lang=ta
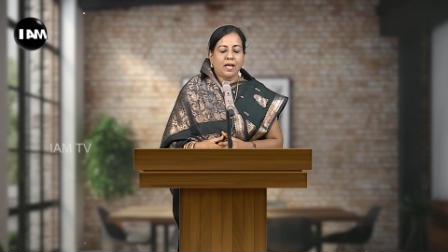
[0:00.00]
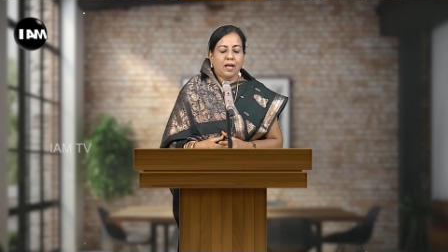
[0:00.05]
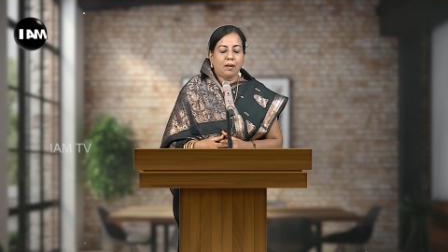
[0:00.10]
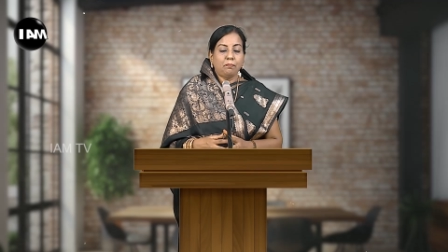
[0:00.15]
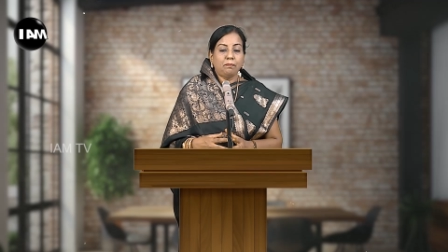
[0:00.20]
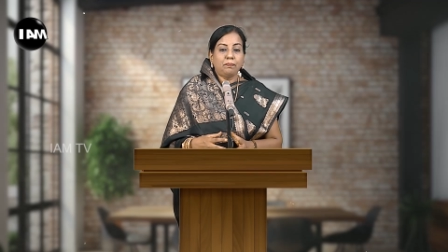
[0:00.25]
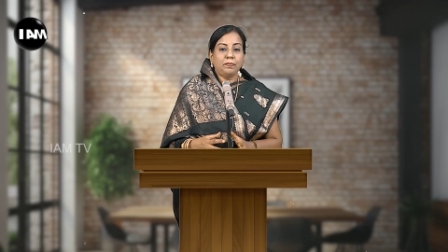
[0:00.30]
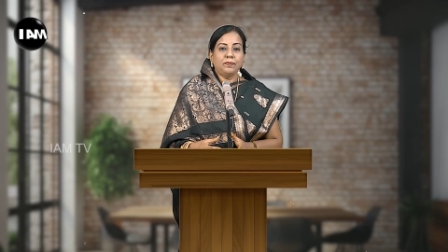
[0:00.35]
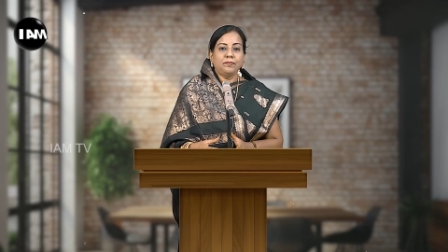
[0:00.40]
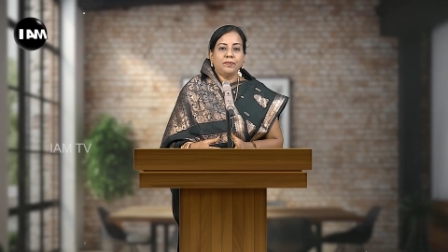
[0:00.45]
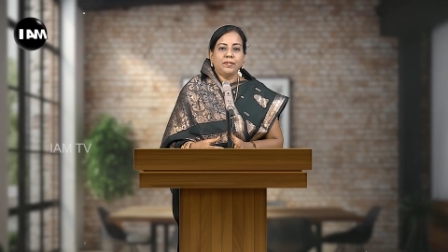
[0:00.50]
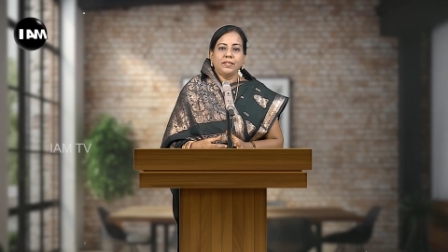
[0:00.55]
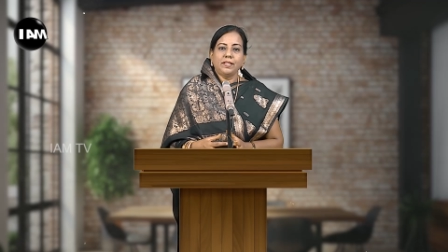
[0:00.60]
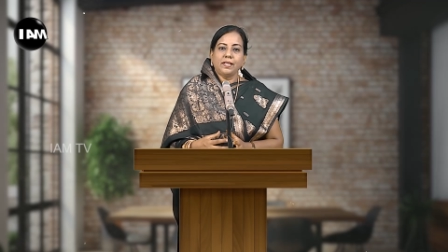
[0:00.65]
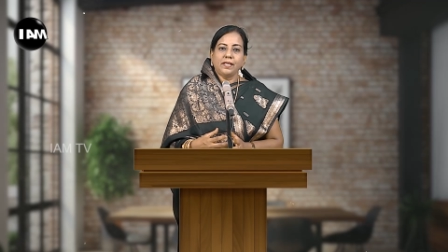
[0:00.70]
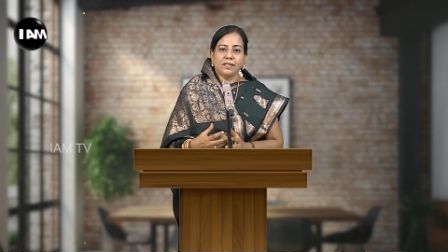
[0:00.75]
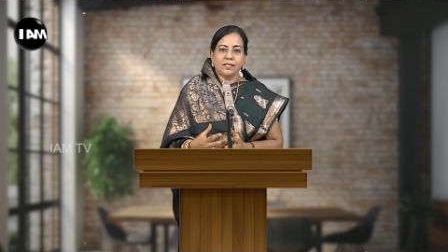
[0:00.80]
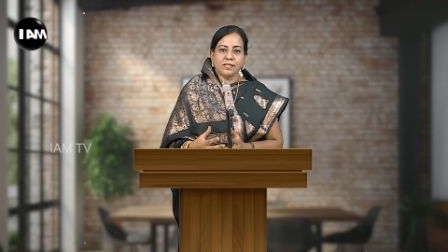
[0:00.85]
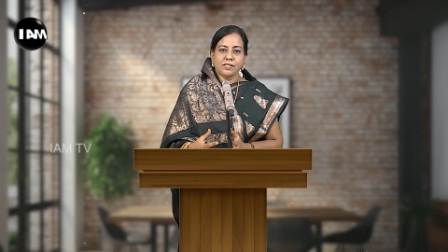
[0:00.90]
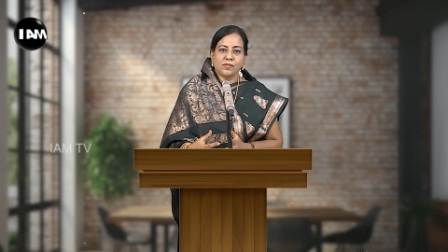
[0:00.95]
அப்போ வந்து
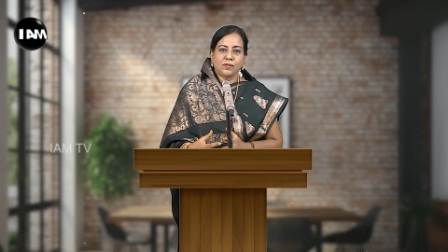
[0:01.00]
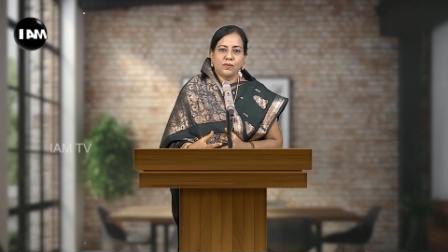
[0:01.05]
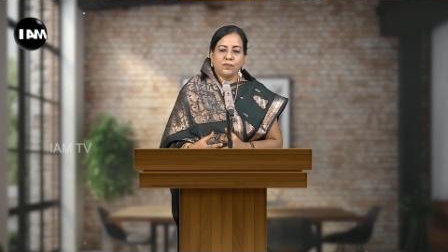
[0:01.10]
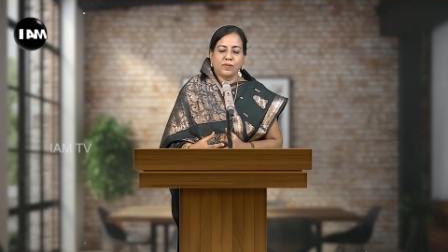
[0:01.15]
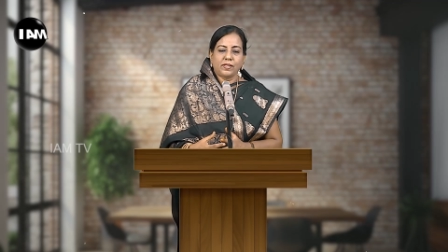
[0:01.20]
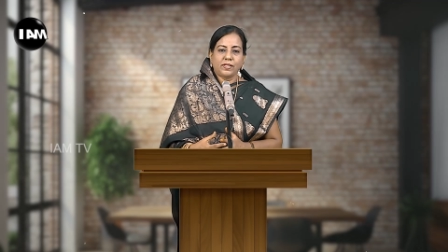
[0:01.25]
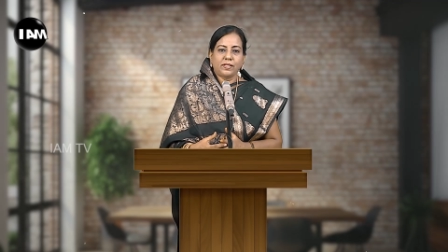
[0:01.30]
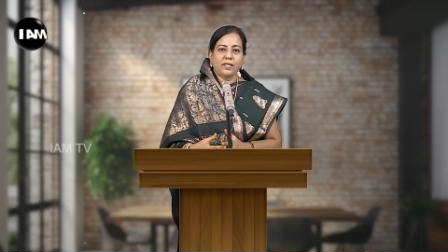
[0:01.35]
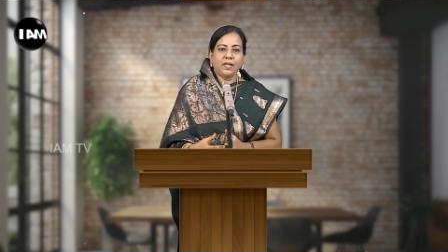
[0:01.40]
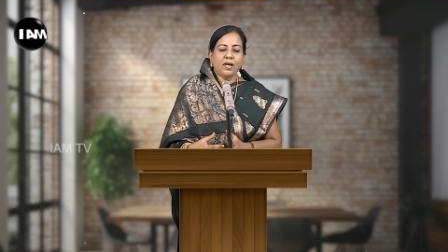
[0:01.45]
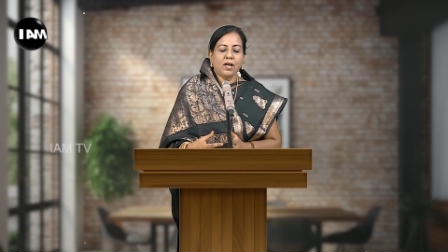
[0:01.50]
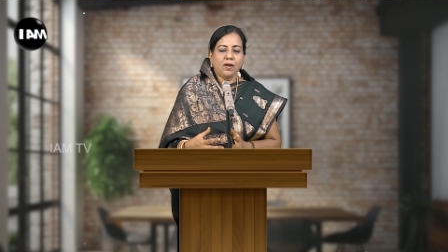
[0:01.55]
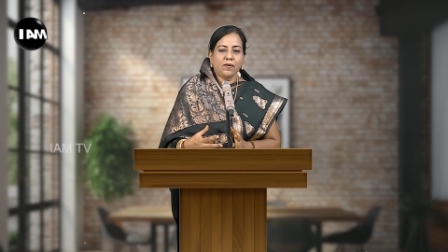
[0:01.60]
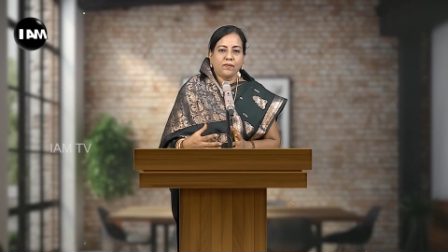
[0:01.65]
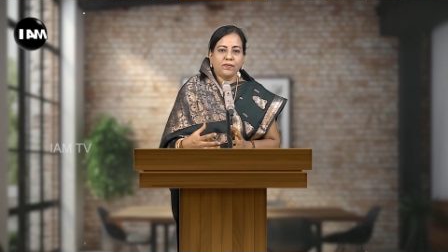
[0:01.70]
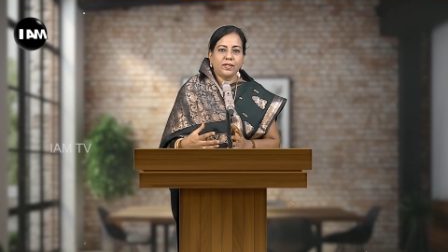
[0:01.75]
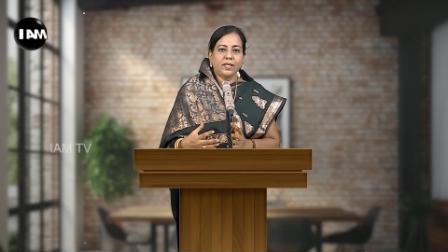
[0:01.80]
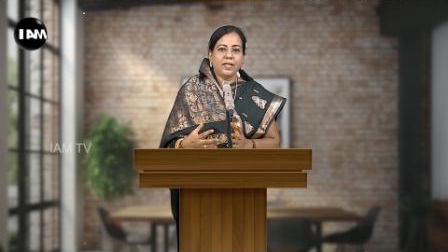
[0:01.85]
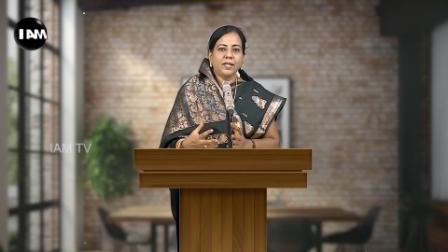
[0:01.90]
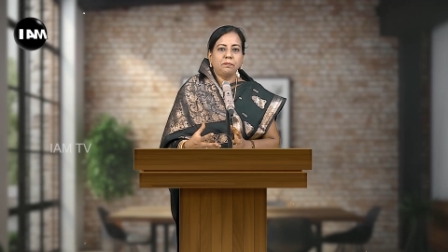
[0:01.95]
என்ன சொல்லுவாருன்னா
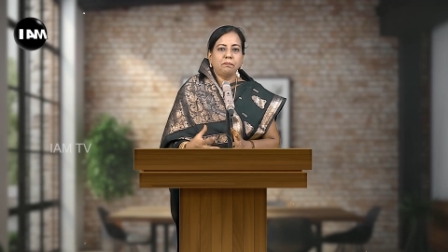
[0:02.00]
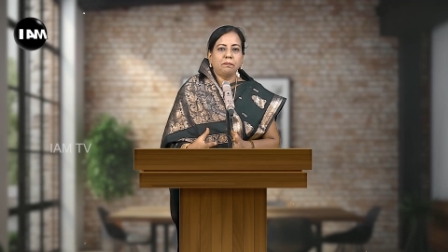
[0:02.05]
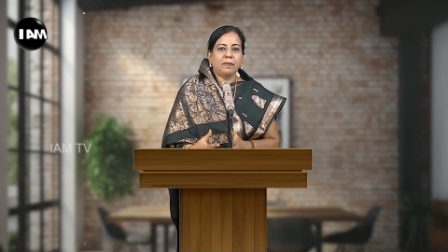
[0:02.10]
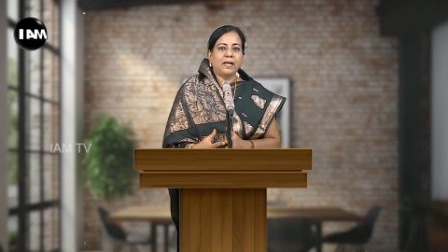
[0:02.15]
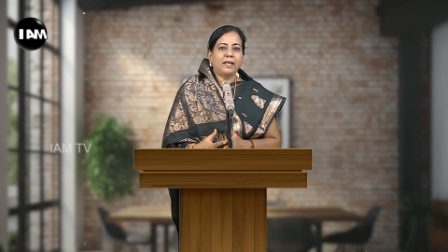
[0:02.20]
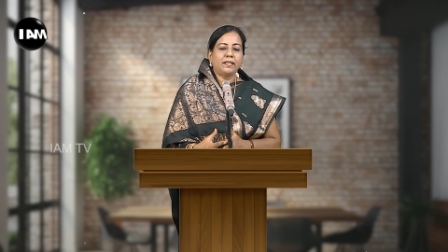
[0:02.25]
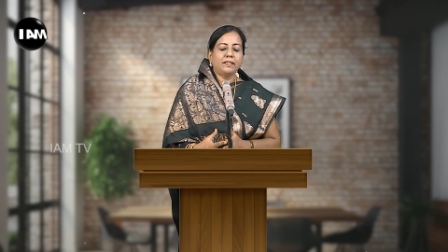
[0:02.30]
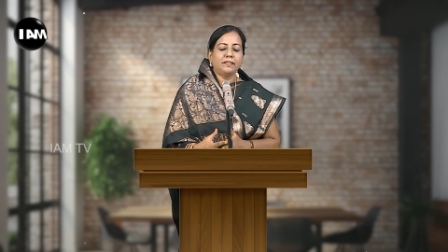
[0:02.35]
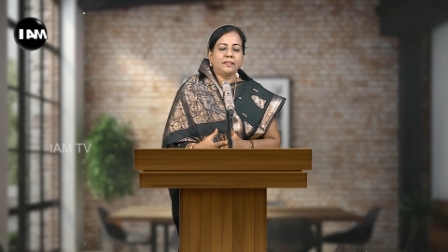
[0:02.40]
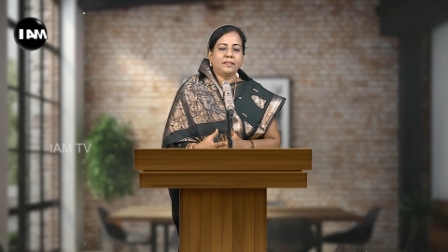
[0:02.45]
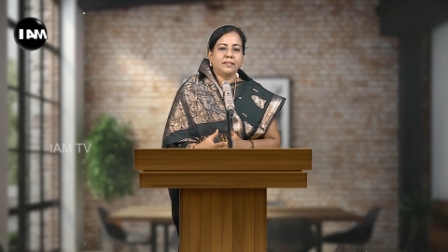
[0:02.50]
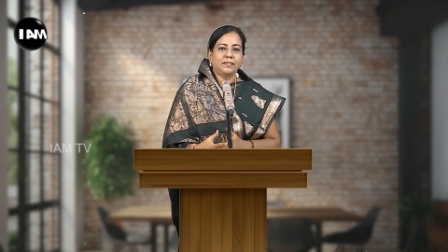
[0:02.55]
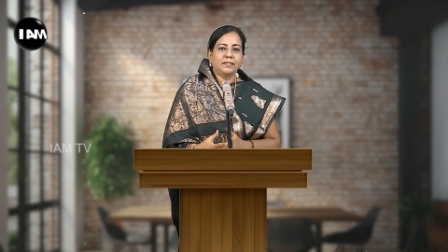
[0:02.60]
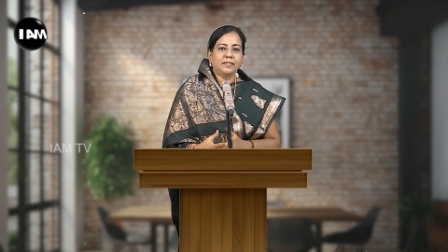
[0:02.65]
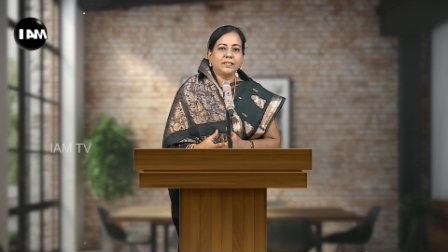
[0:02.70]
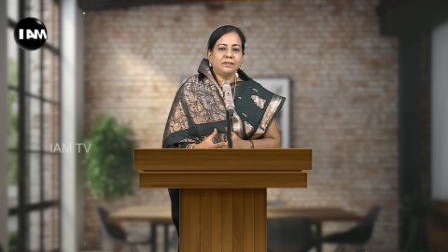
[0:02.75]
அவர்களை பார்த்து